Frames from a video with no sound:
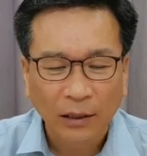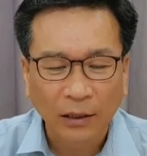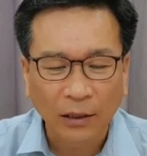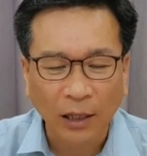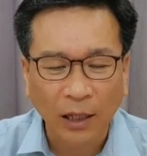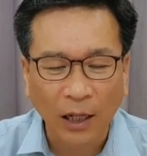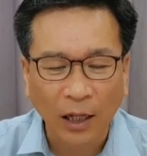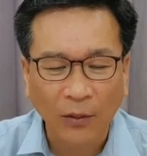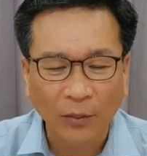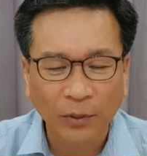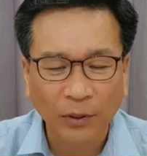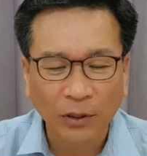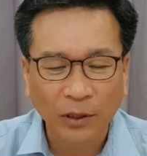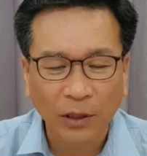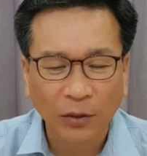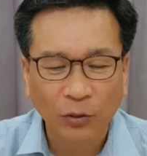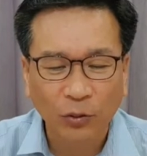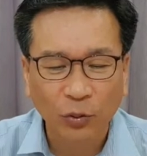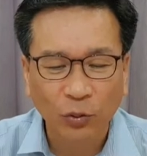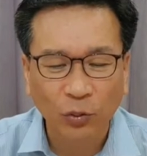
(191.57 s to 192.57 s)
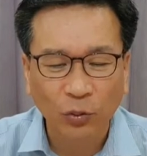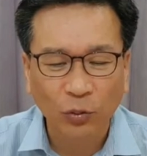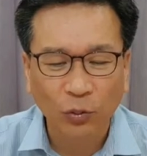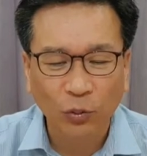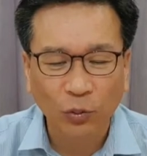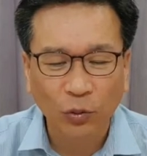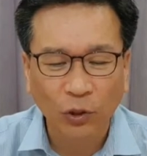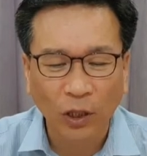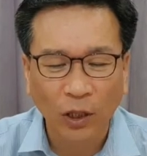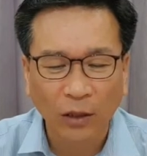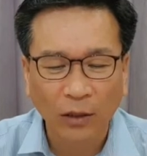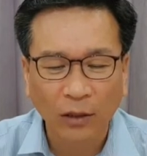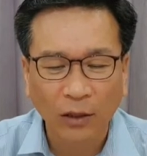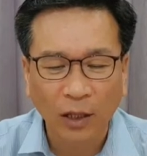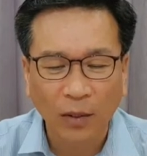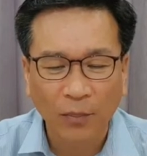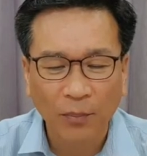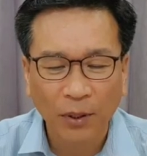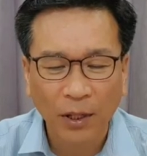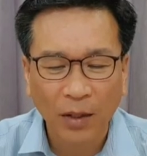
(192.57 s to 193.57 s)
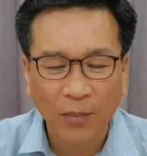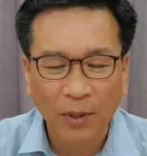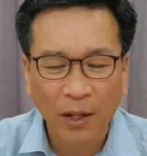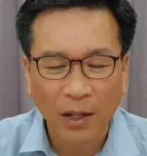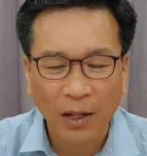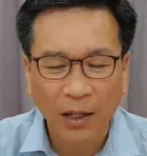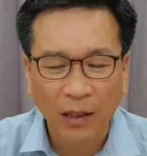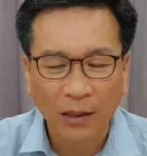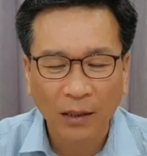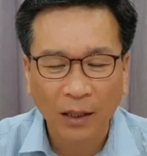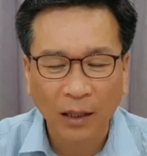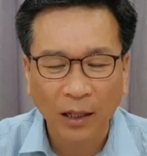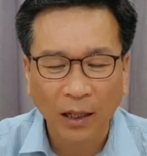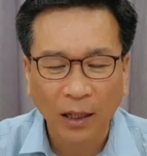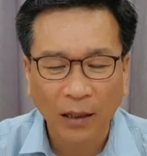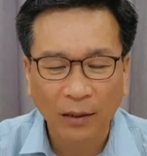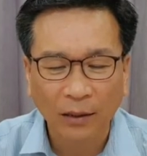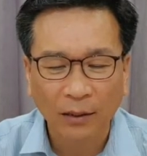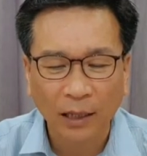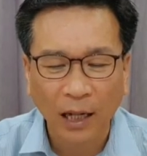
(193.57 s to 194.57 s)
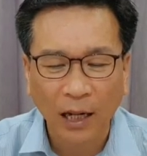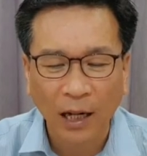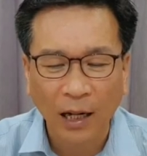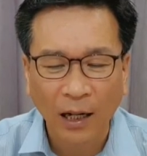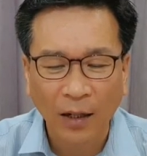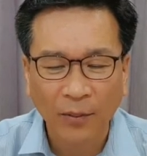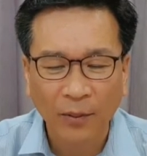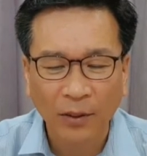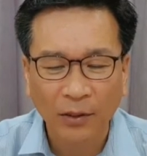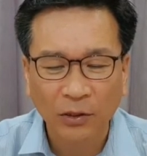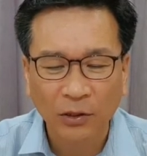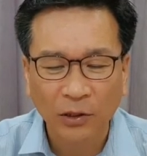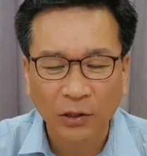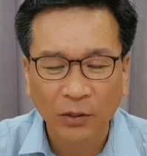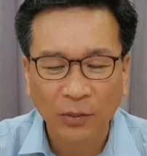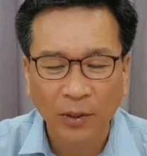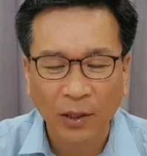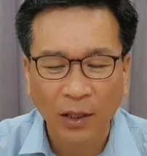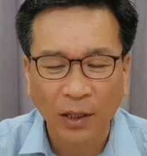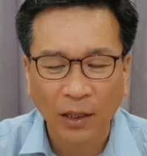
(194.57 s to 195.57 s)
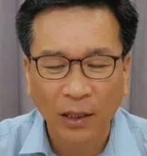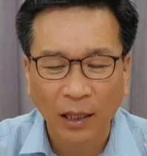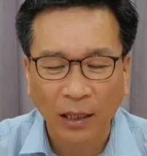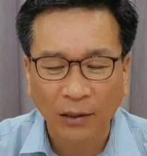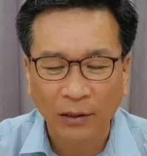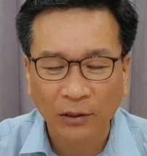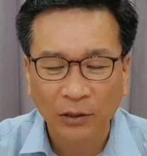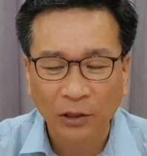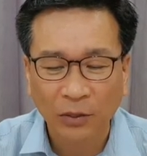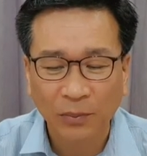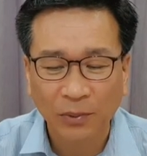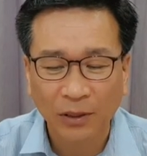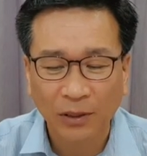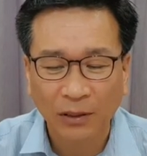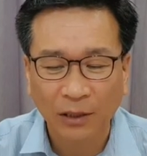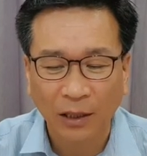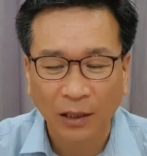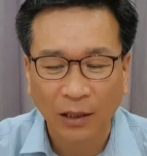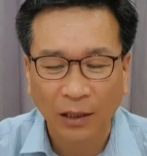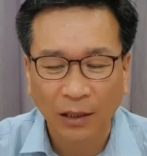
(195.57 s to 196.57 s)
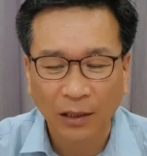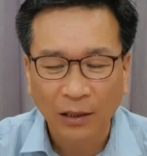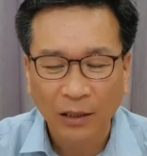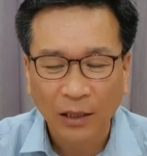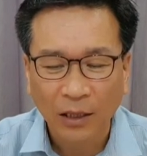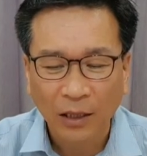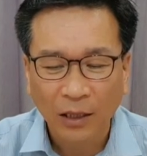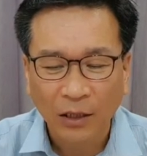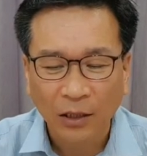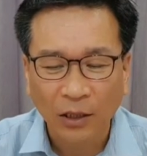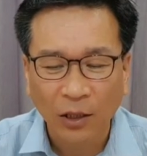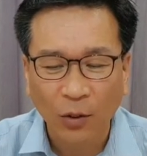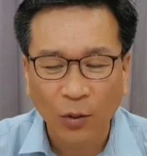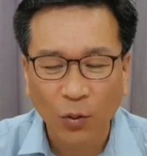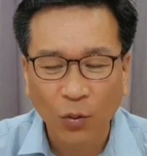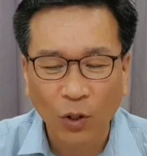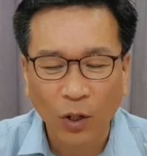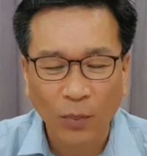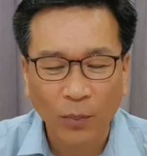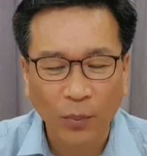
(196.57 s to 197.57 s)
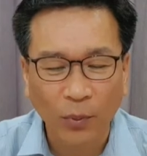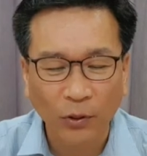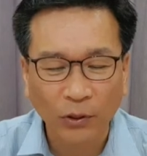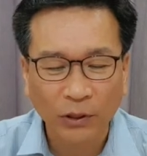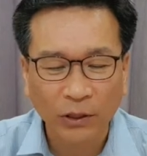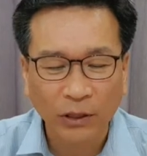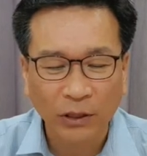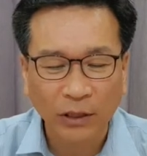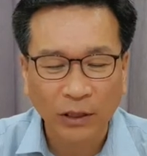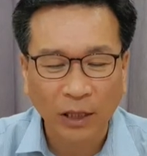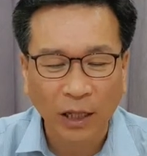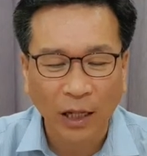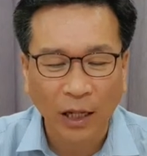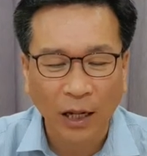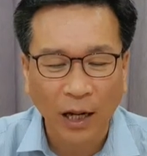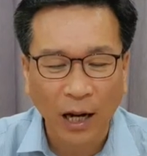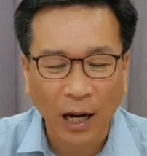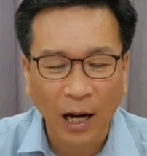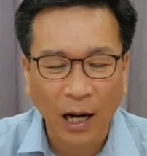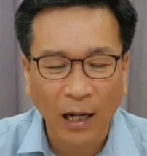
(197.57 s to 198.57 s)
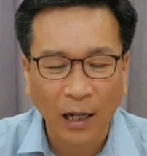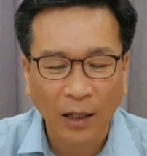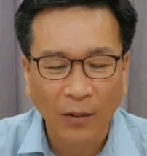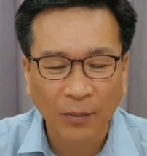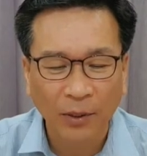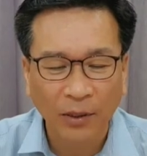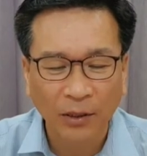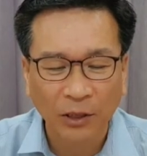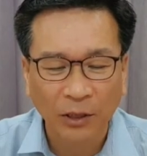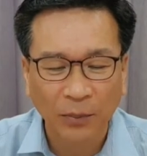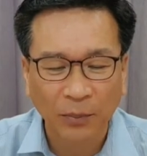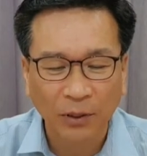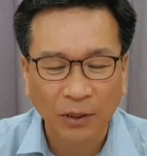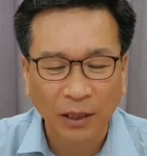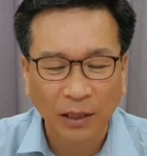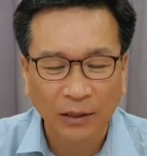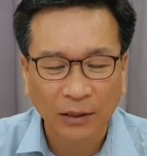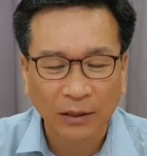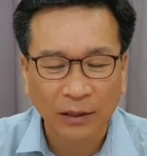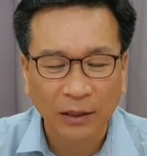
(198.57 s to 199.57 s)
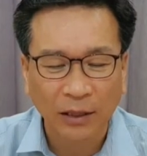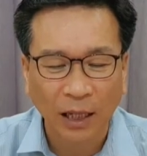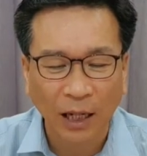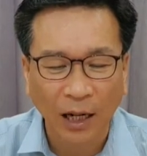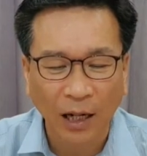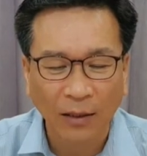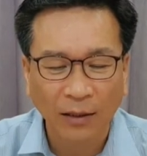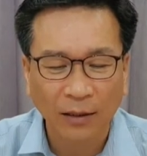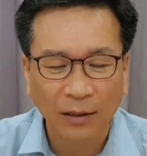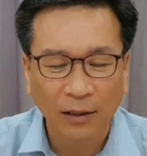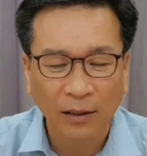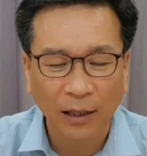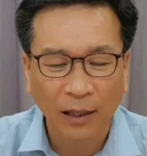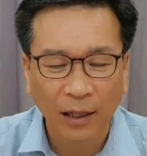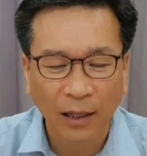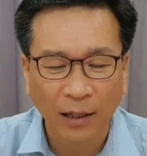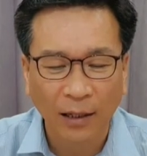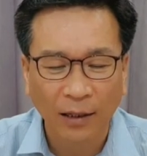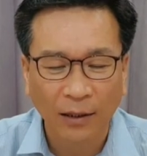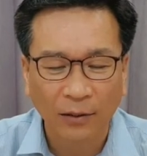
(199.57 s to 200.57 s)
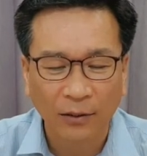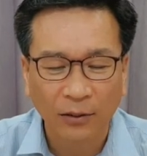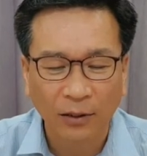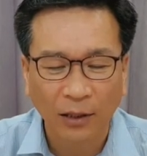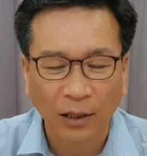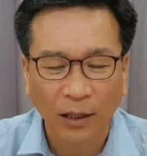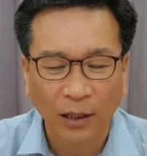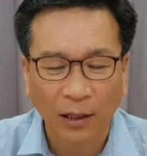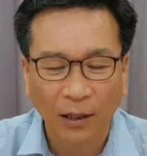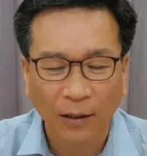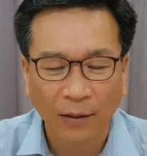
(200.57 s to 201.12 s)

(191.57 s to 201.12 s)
그의 아버지가 죽은 후에 그가 패망하게 하는 아합의 집의 가르침을 따라 여호와 보시기에 아합의 집같이 악을 행하였더라